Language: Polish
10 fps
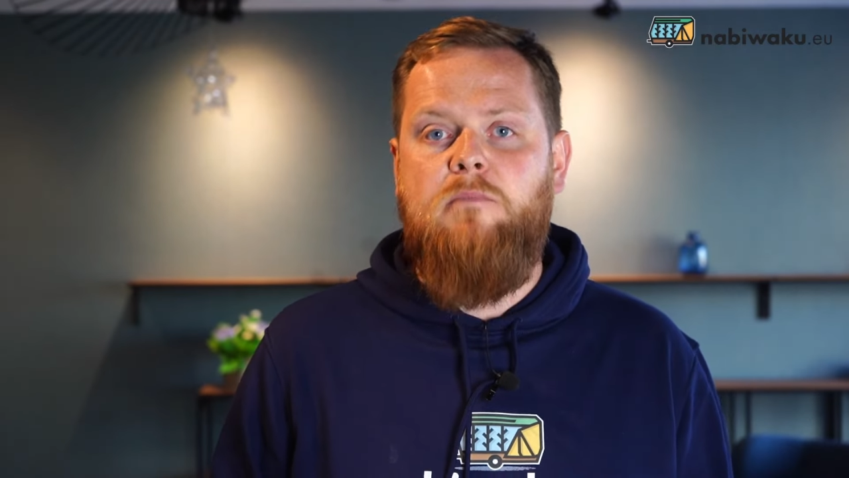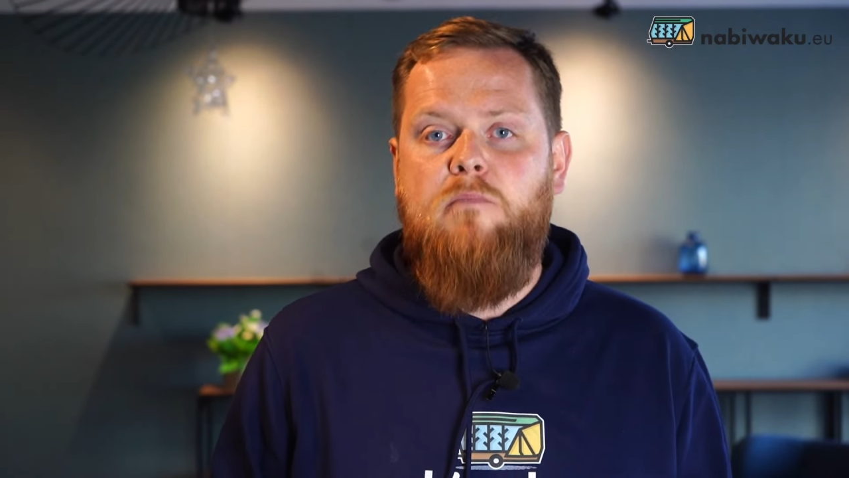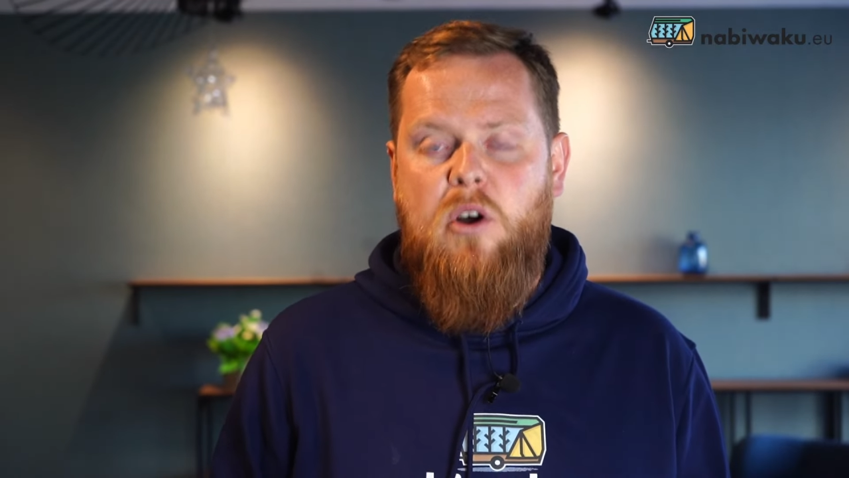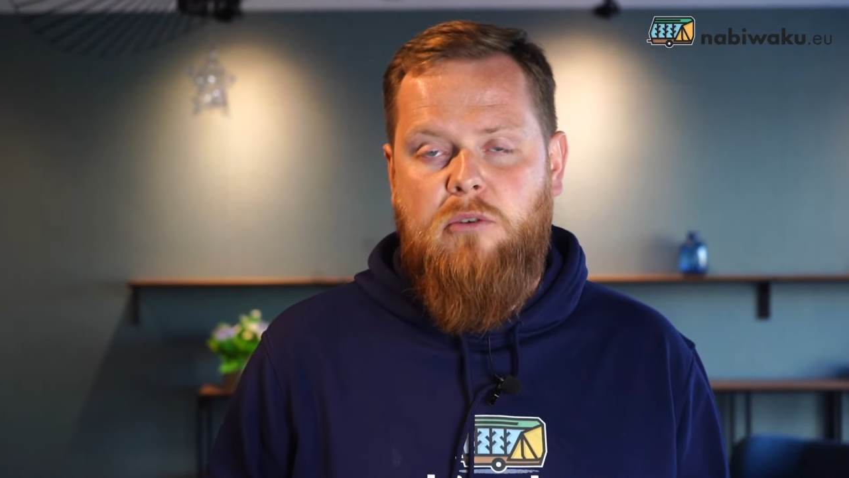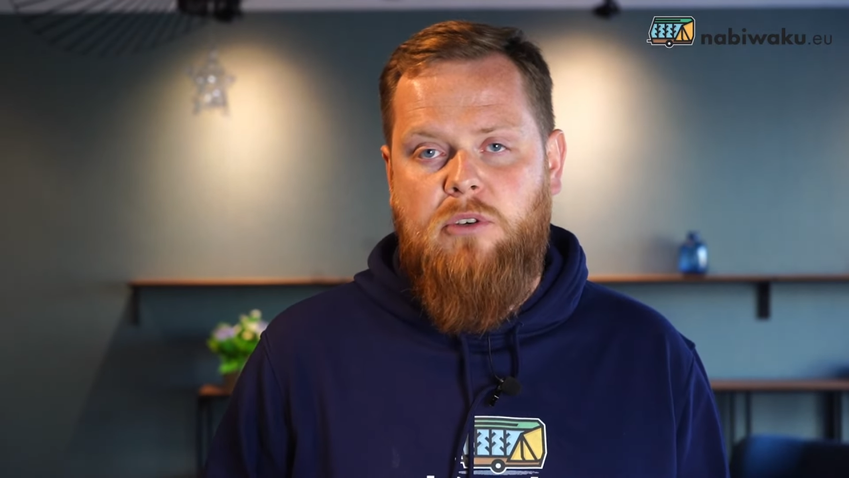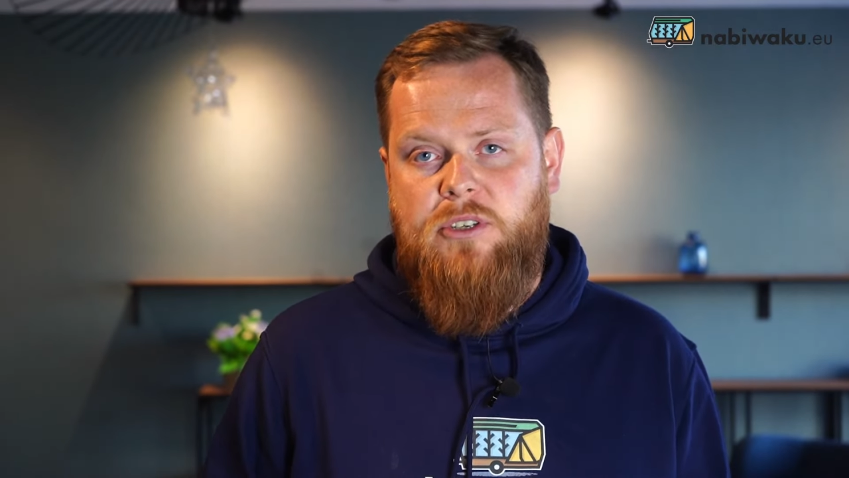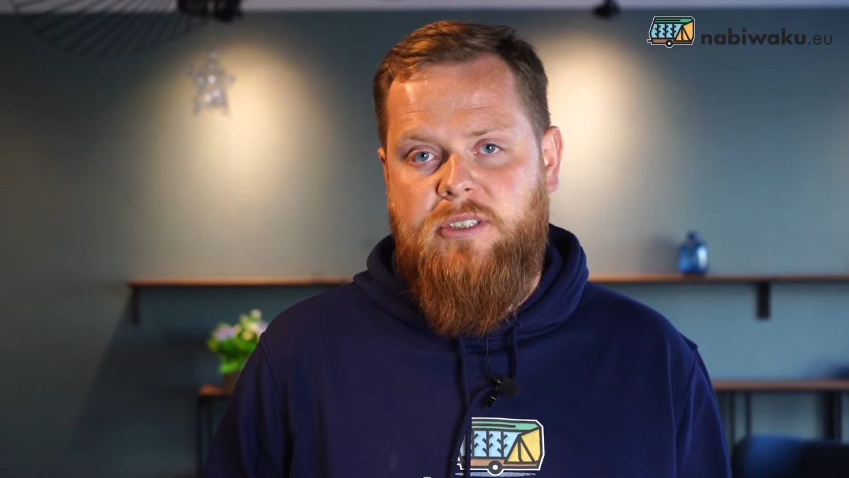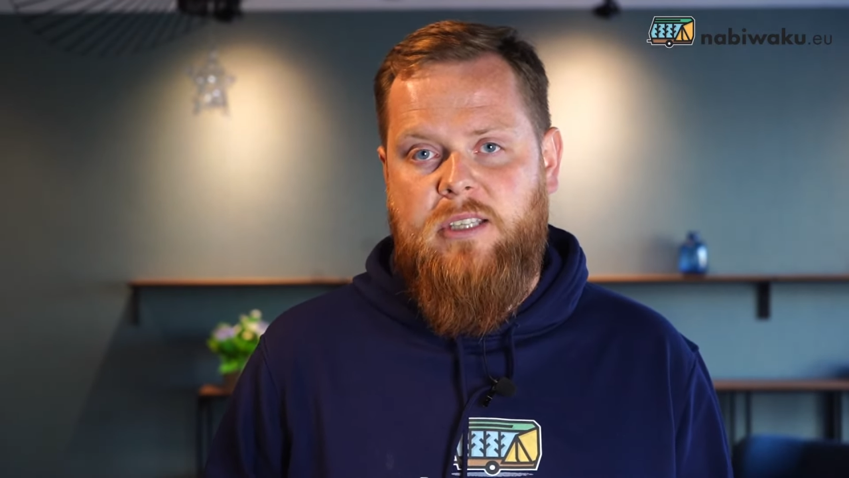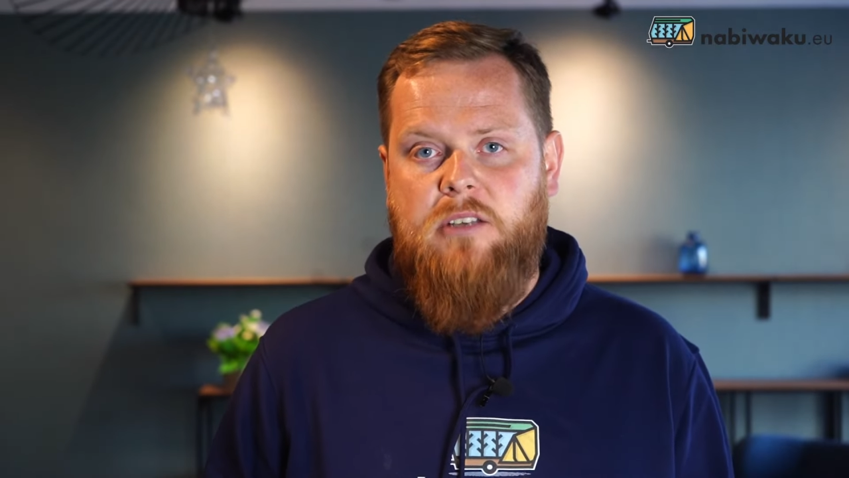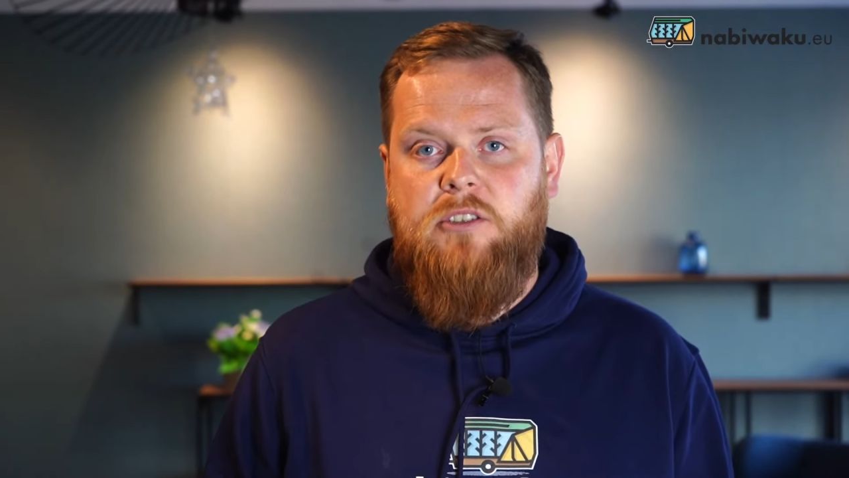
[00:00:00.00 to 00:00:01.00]
mogło się
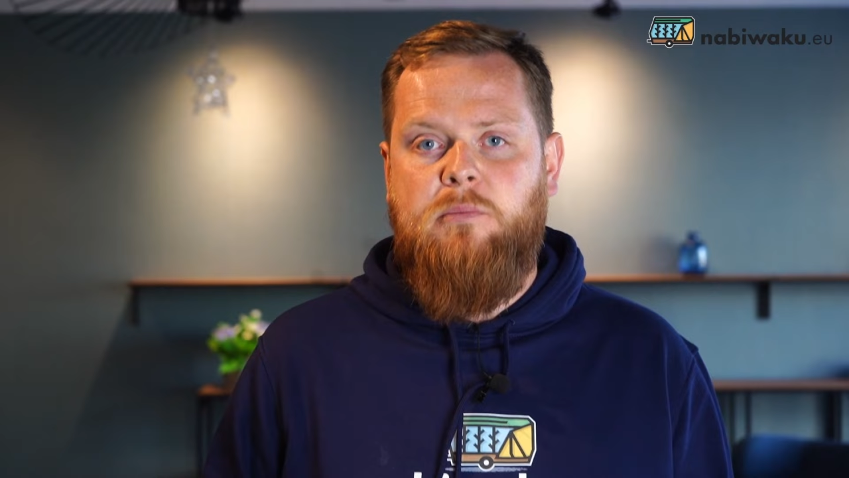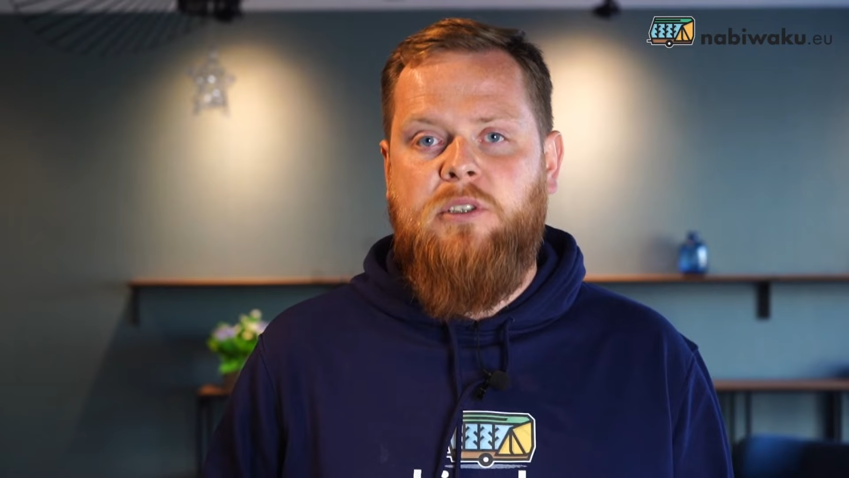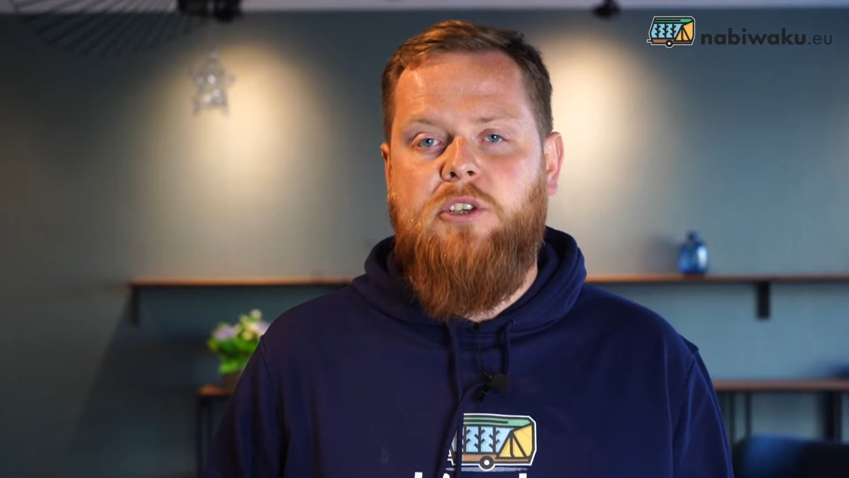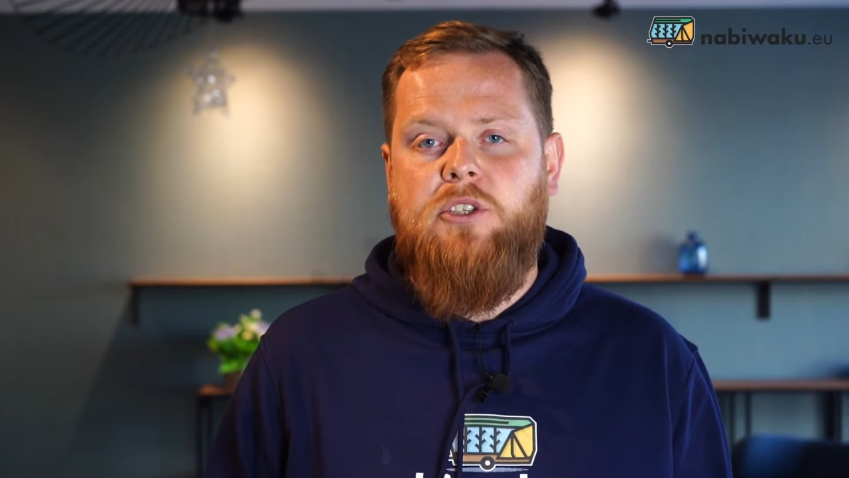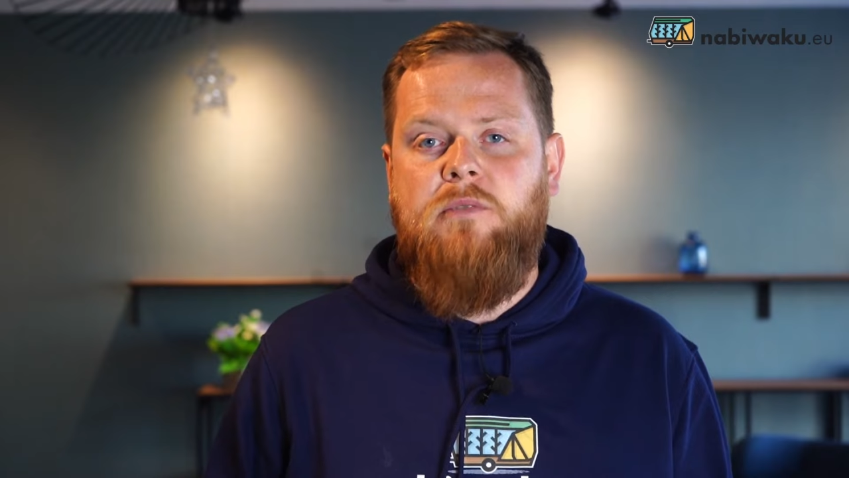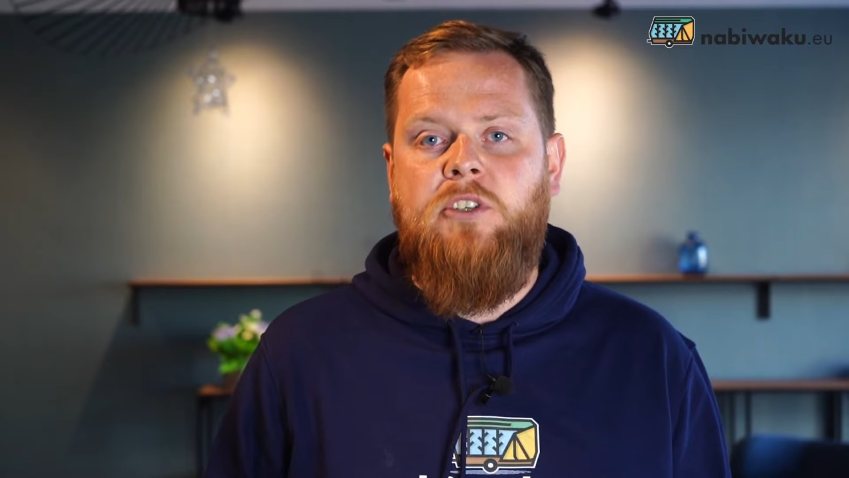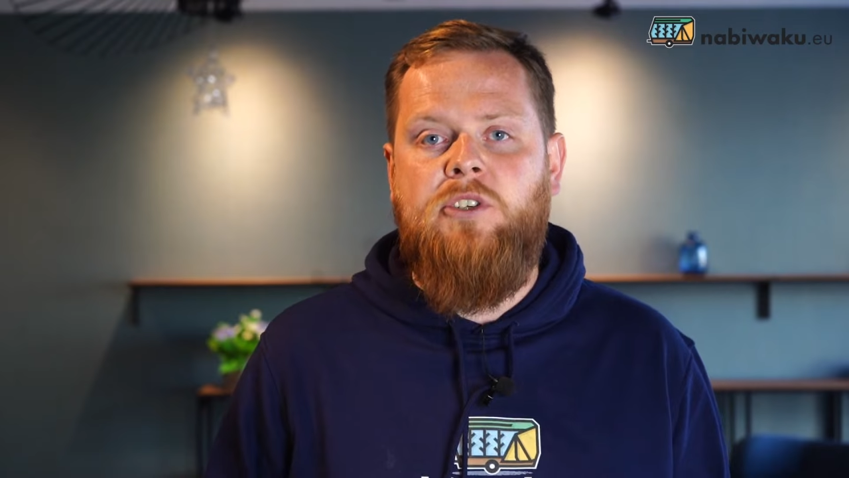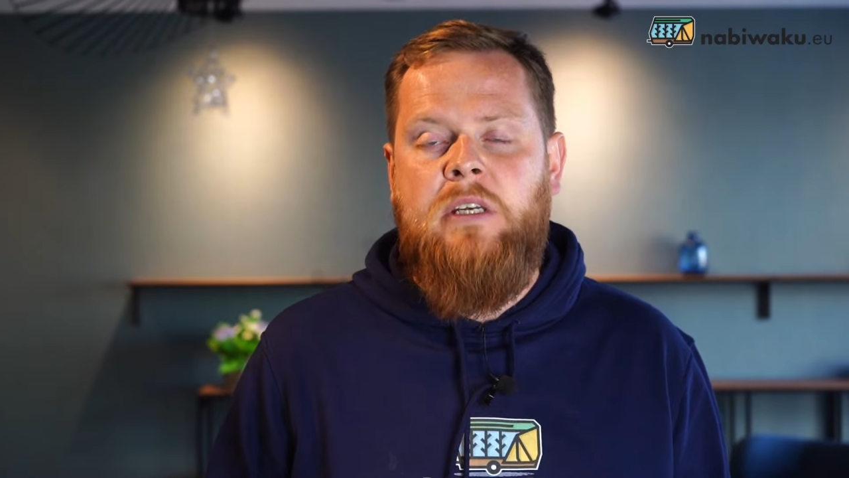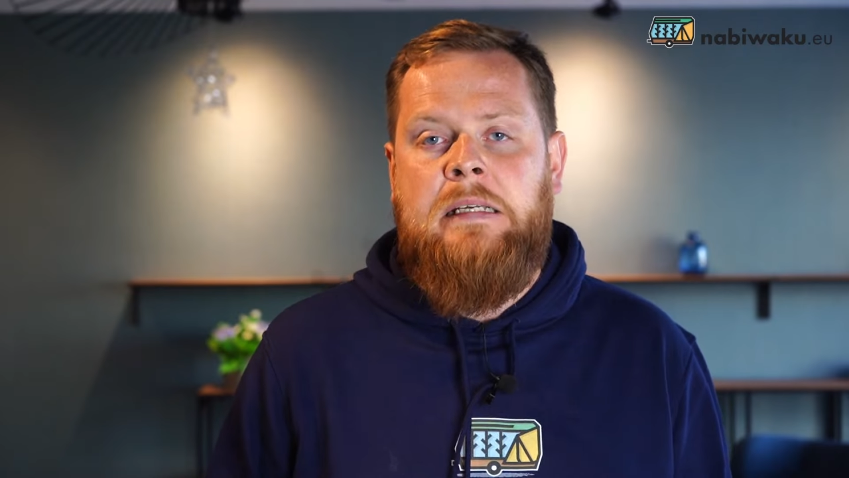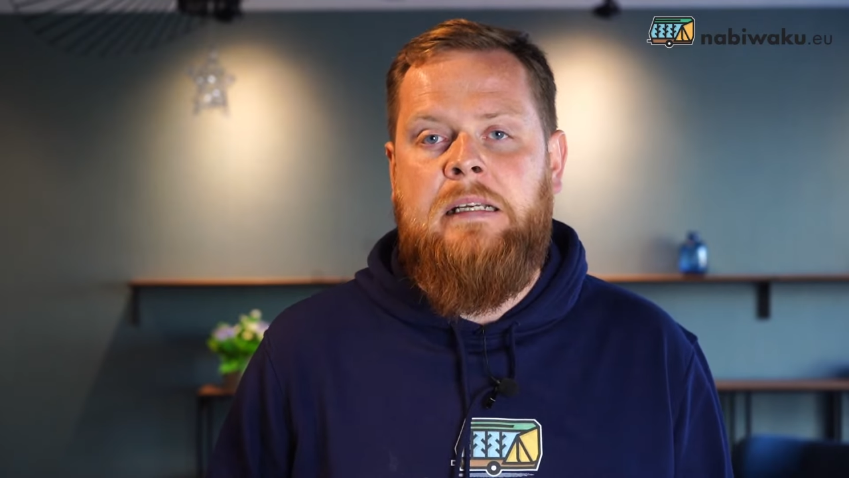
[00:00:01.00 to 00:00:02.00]
stać, żeby
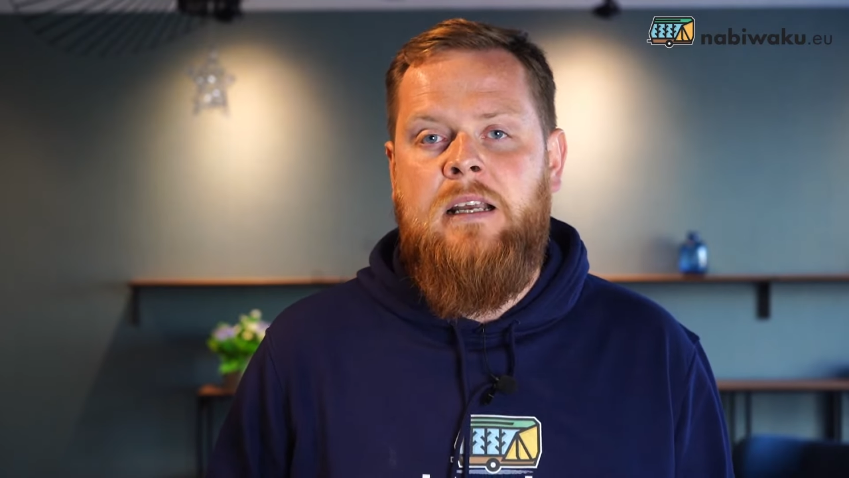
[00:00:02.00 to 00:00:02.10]
rzeczywiście